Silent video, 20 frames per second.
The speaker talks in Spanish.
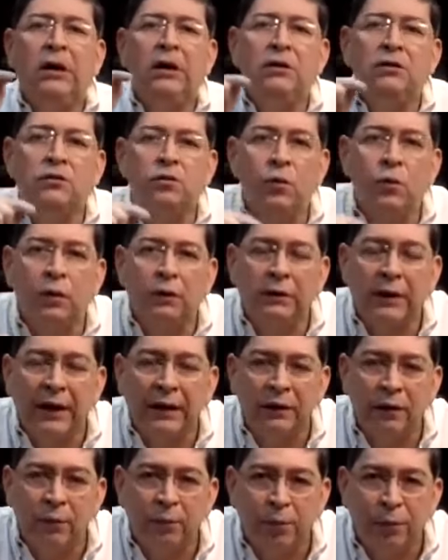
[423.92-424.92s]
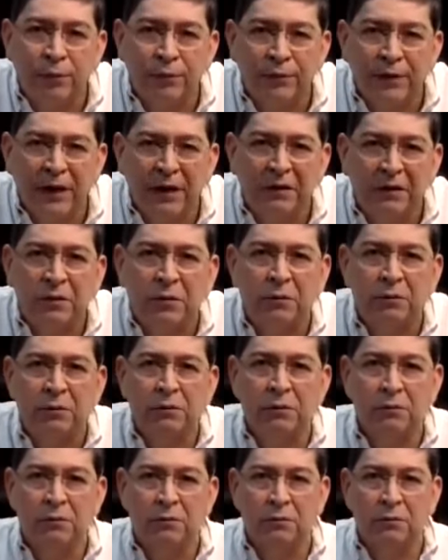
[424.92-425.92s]
insultando, por cierto,
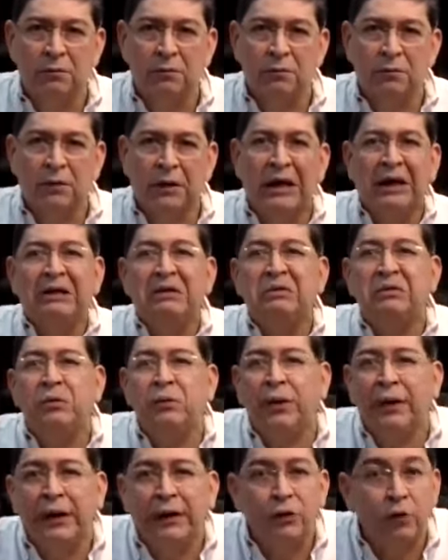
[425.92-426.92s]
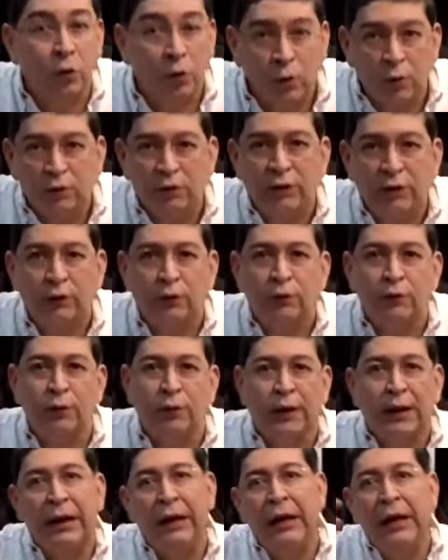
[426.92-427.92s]
en su derecho
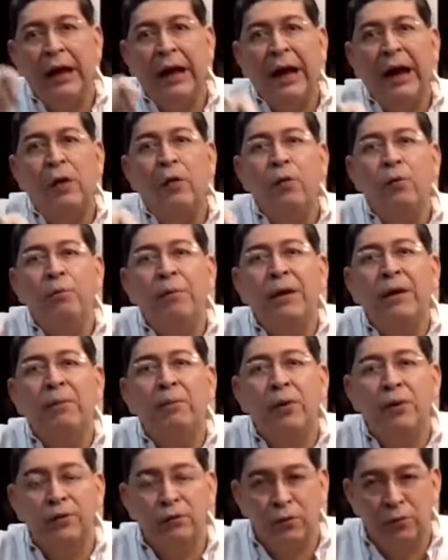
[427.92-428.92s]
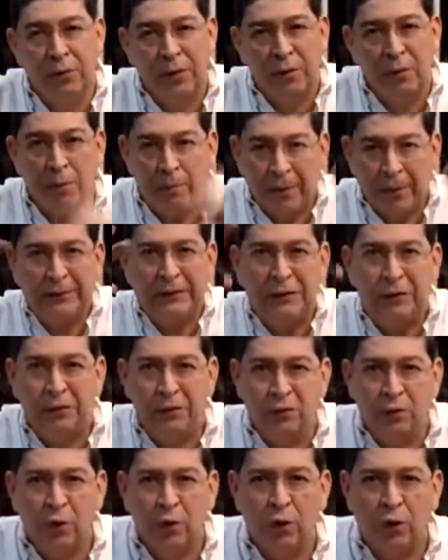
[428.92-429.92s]
constitucional a un miembro de su mismo
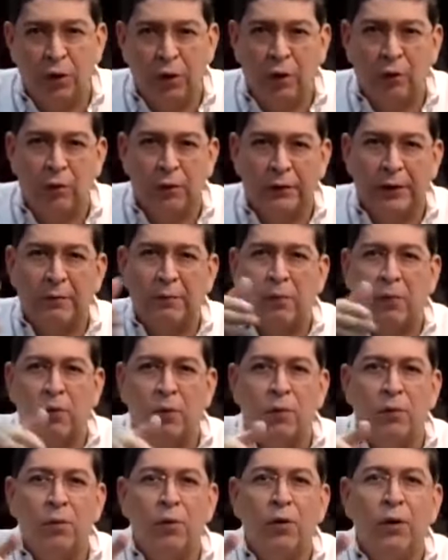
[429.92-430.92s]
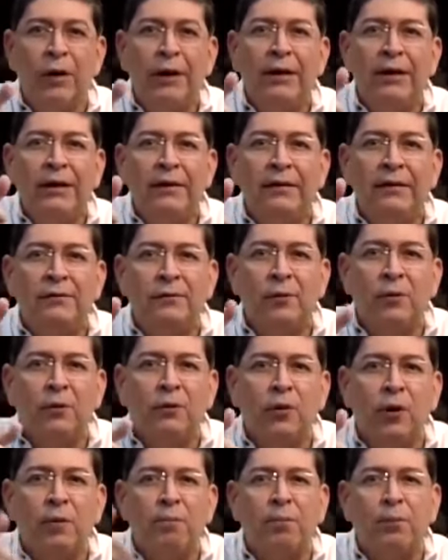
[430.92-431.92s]
partido. Todos recordamos cómo
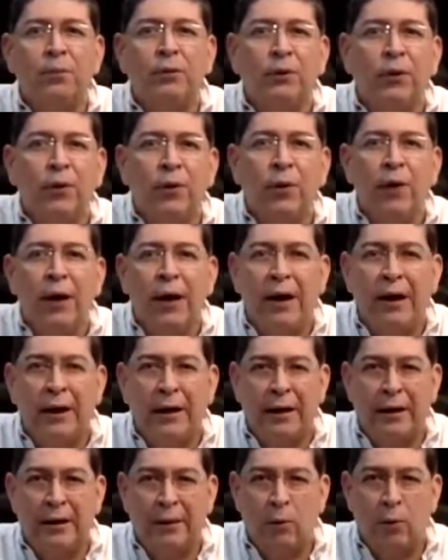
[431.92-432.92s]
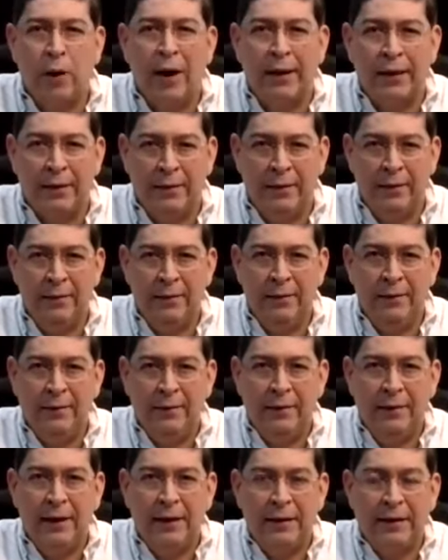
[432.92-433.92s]
insultó y puteó a Aguad,
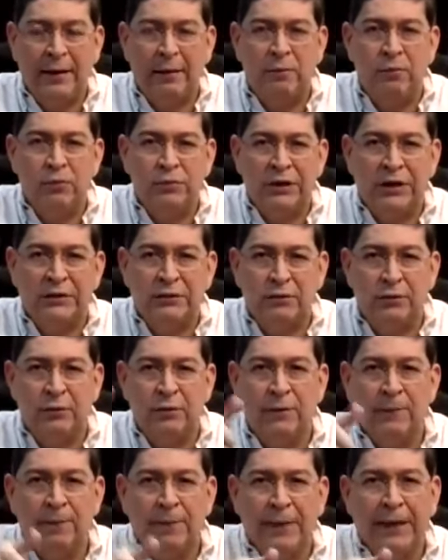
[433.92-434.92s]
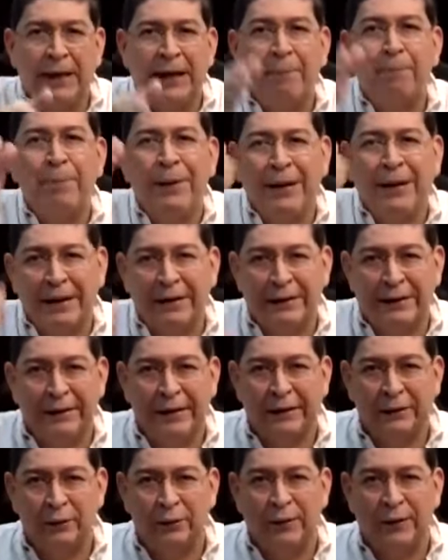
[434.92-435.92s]
aquel muchacho que era
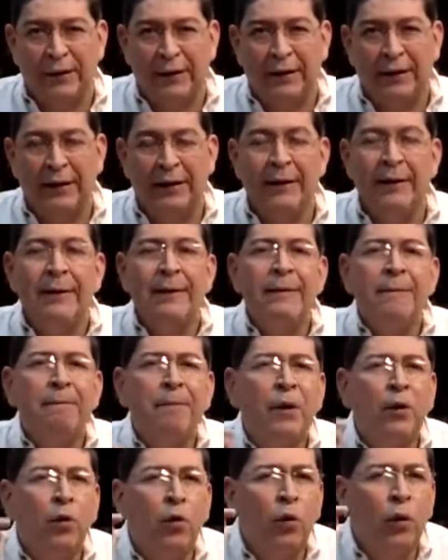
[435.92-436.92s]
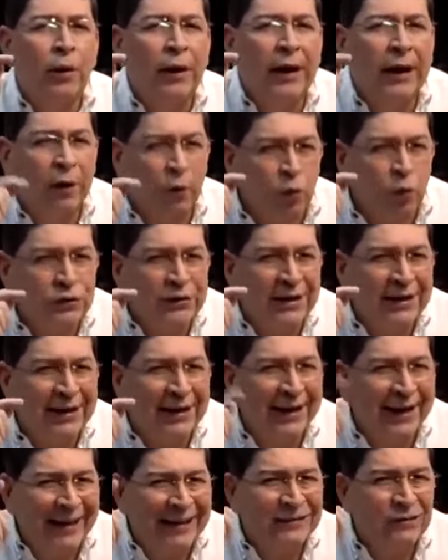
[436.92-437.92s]
precandidato de Arena. Pero
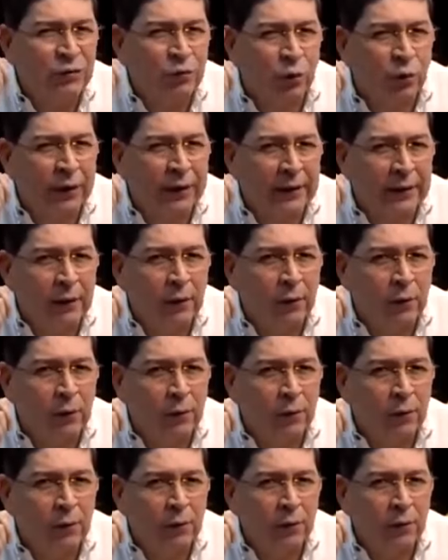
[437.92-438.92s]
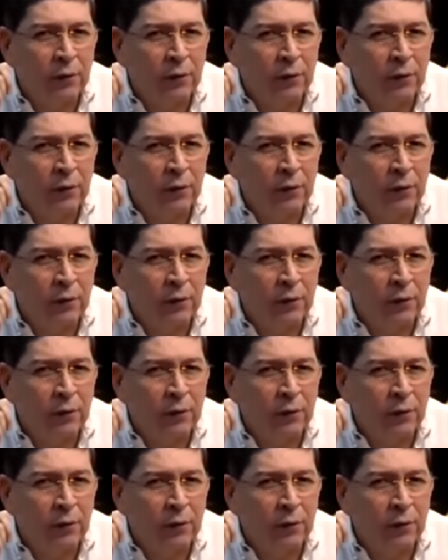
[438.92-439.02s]
escuchen esto que dijo